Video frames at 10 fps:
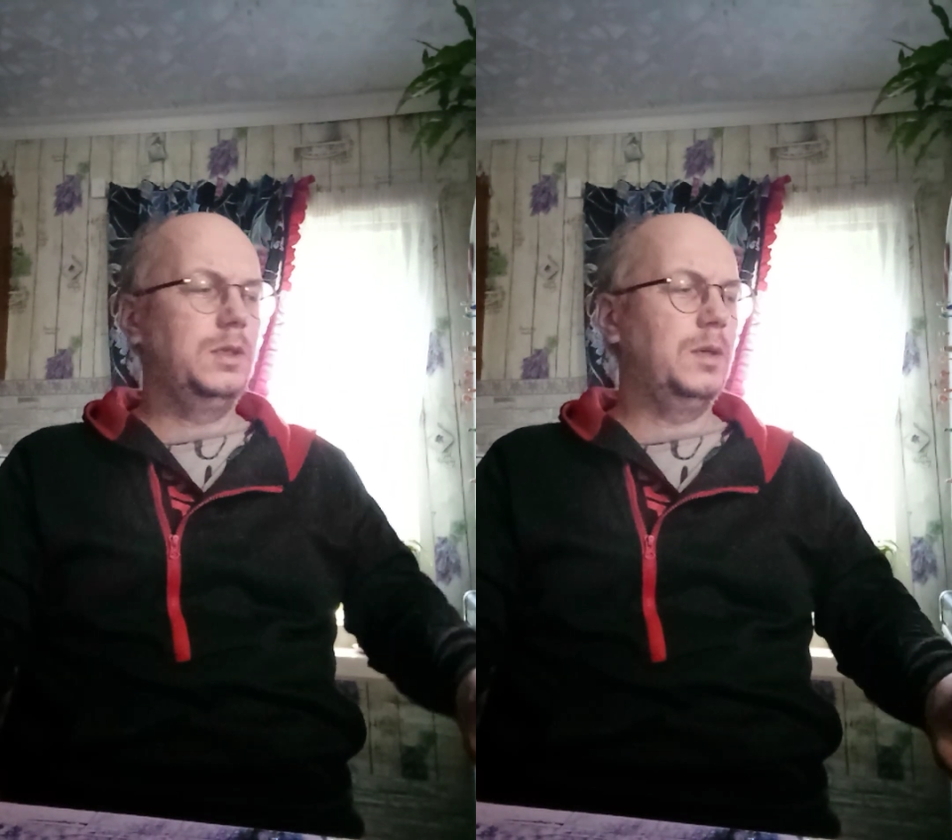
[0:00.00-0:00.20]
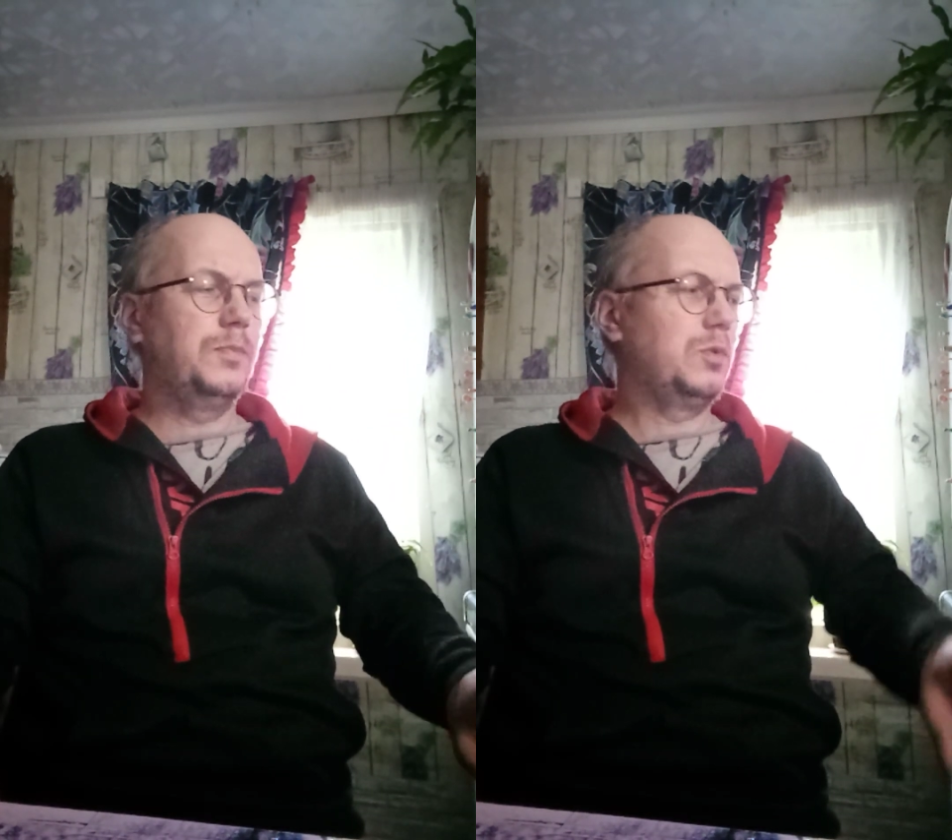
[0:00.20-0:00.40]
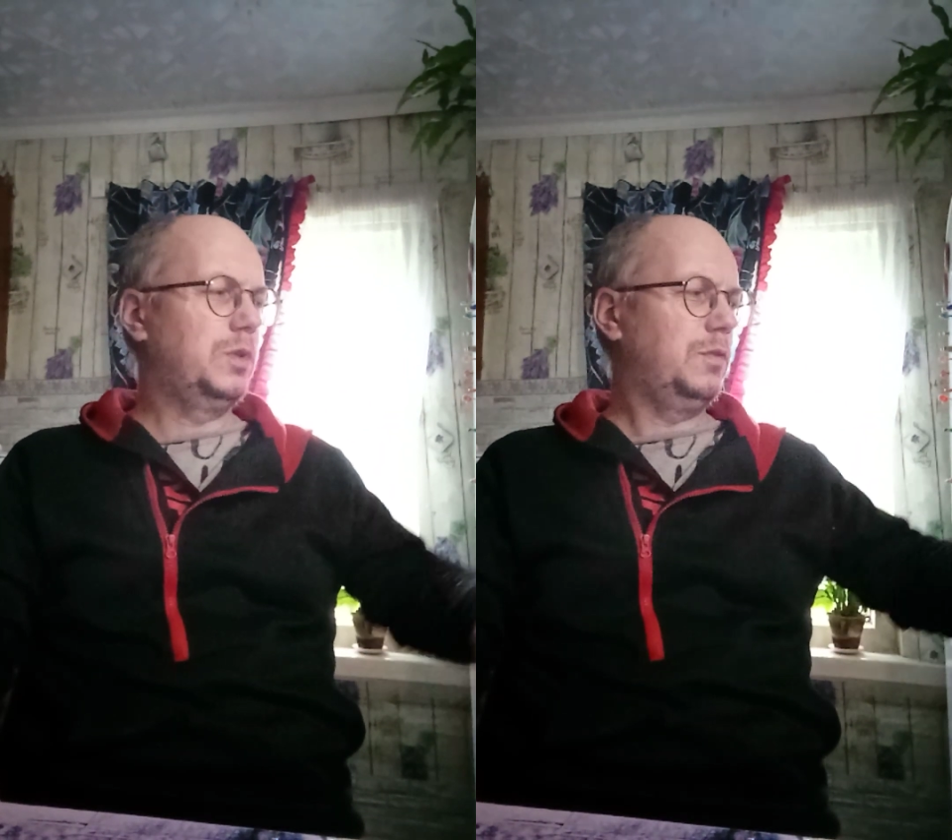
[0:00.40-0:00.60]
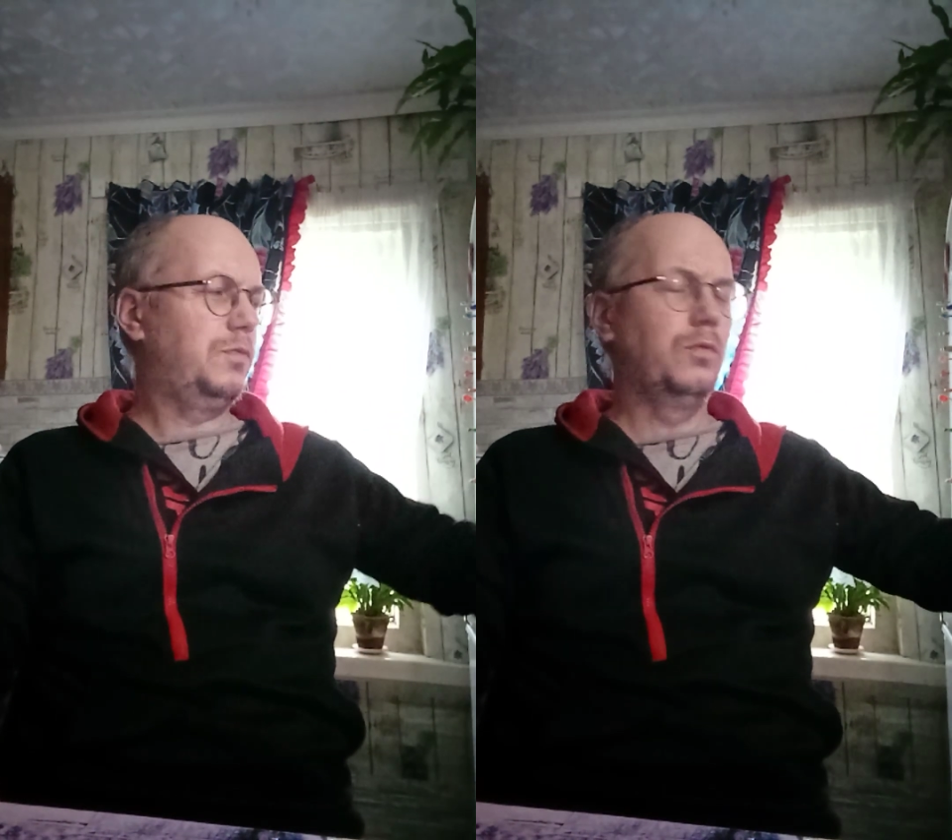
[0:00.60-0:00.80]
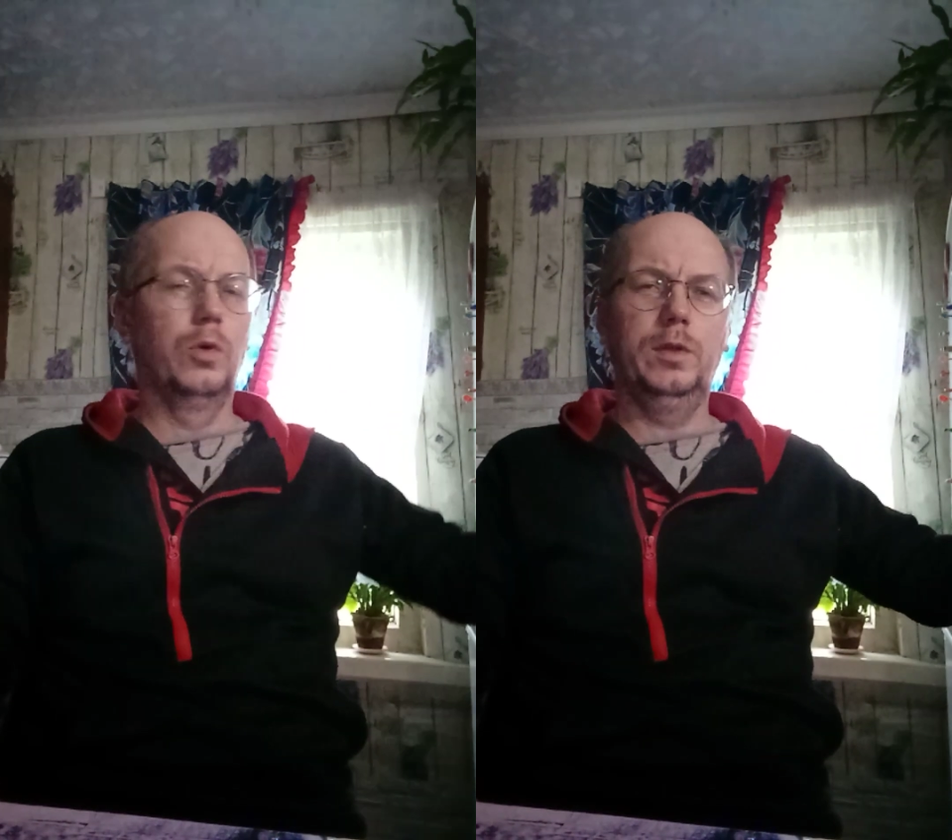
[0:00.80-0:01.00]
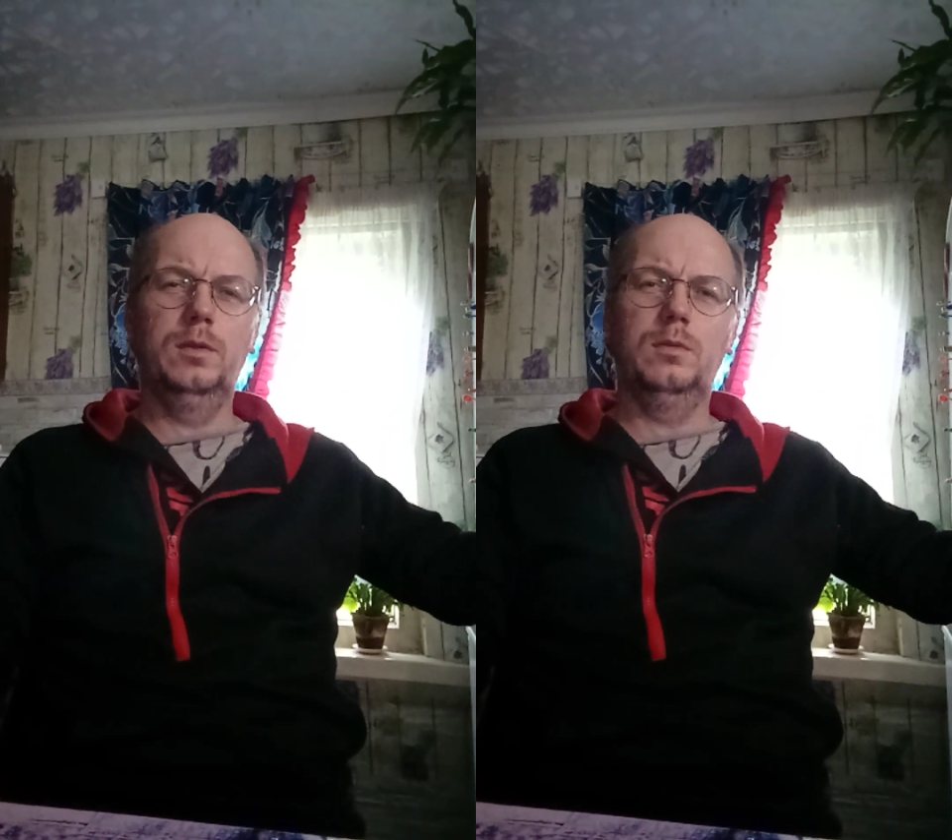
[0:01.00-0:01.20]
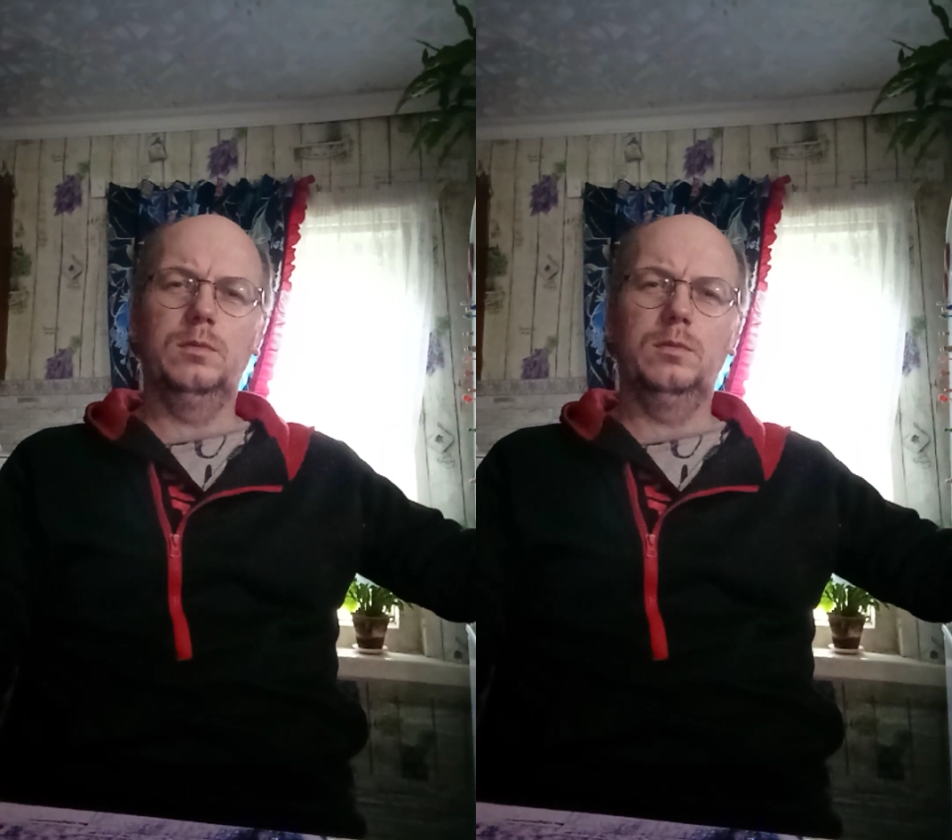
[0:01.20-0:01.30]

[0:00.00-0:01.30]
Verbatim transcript: Я против войн.